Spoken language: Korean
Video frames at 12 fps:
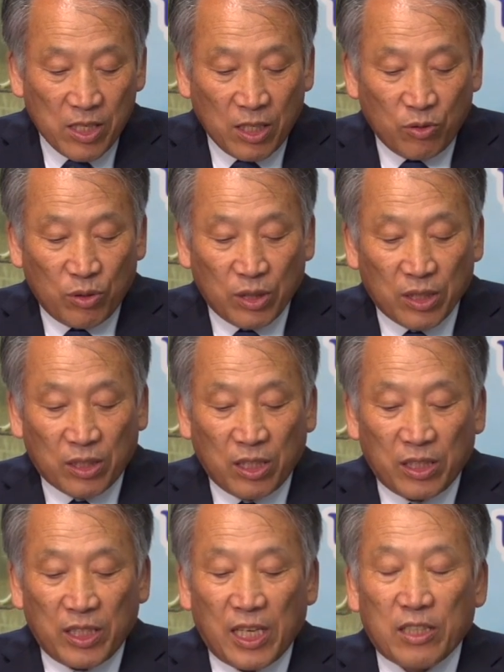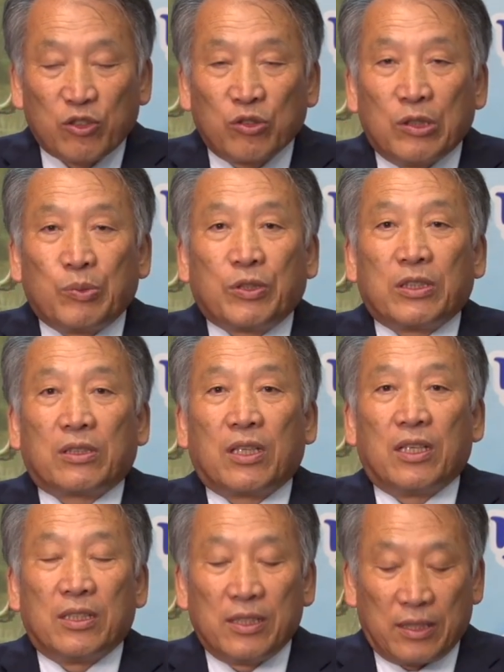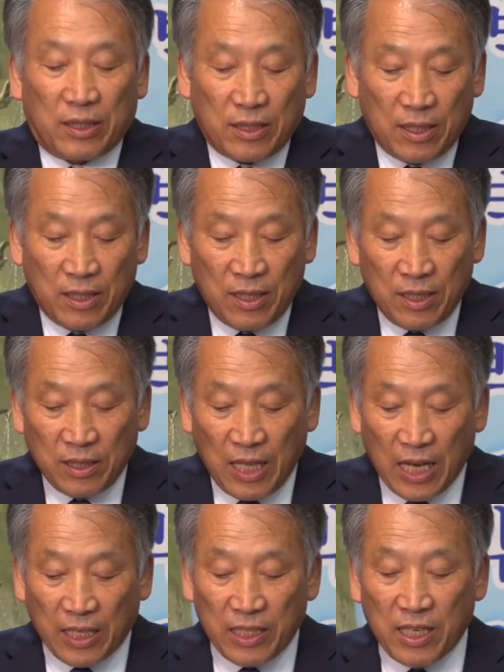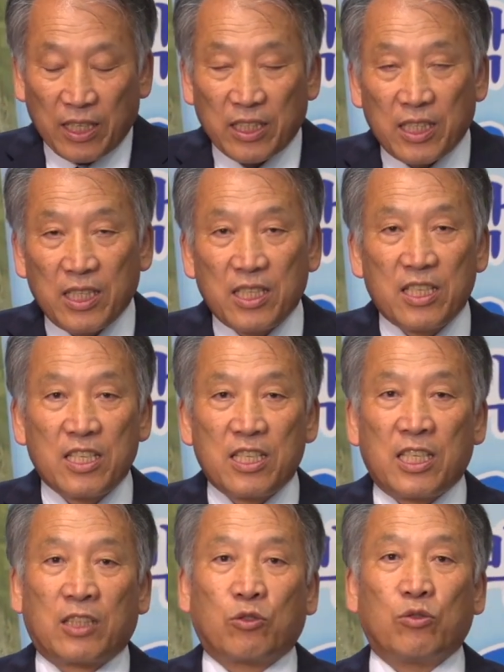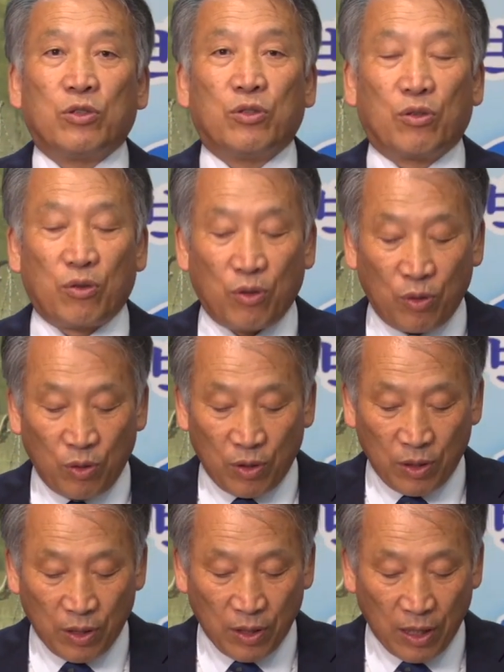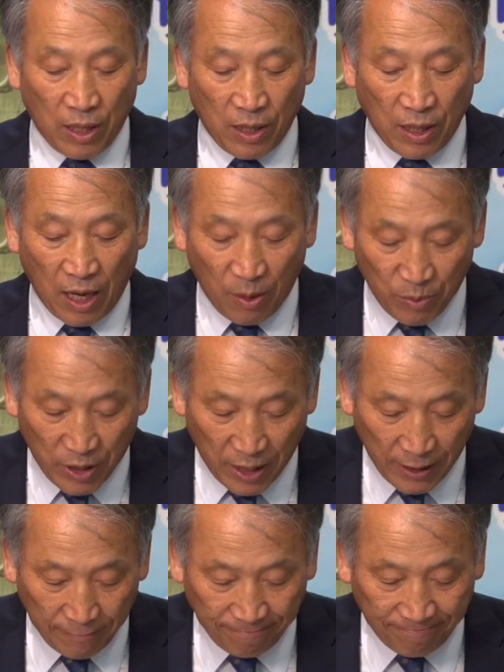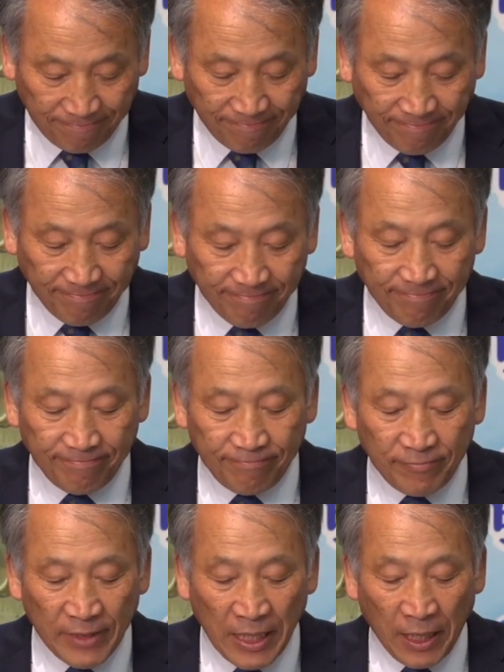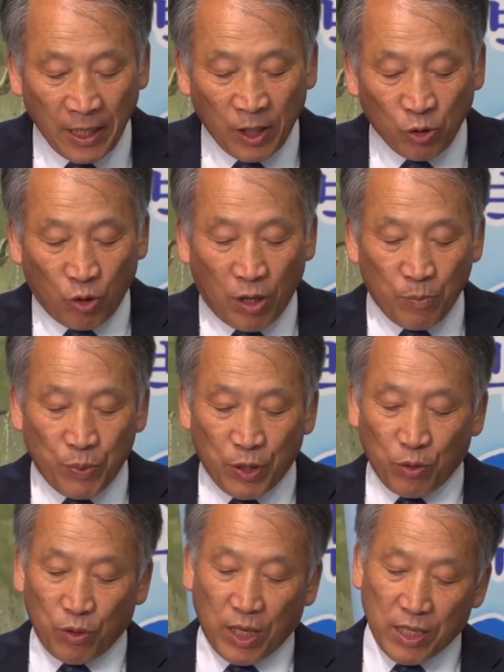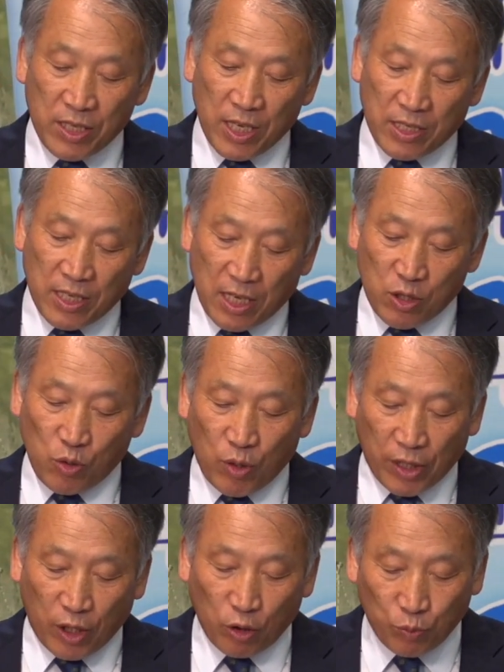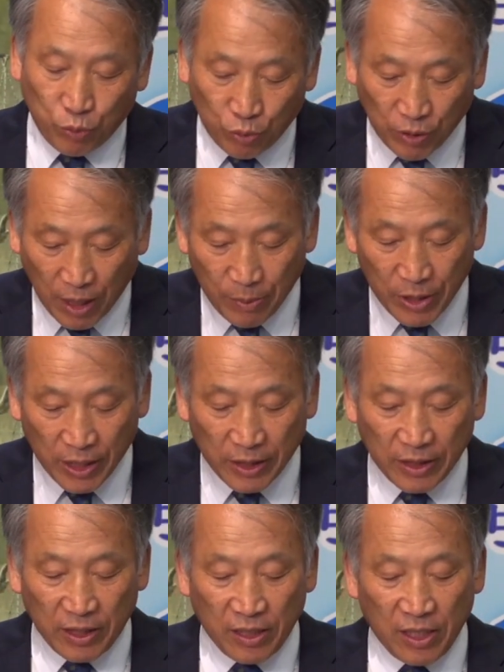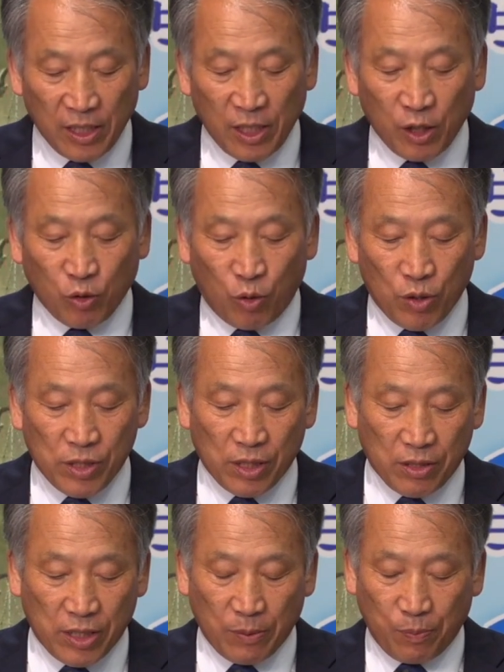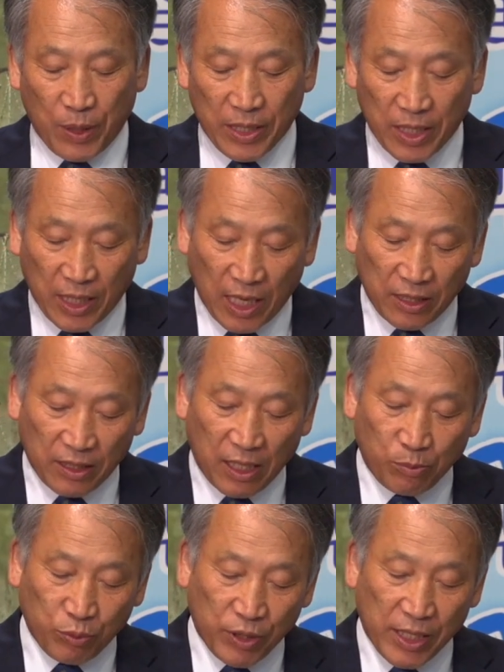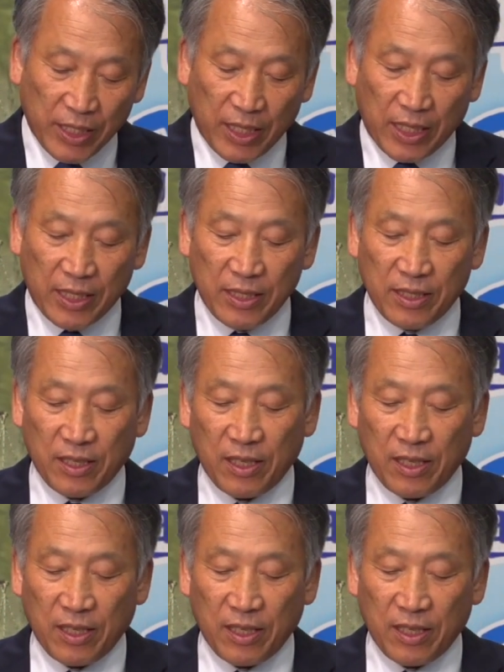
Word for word: 청원을 결의할 수 없을 때는 당회장이 직권으로 합니다. 또한 피고가 재차 소환에도 불응하면 골석 재판이 가능할 뿐 아니라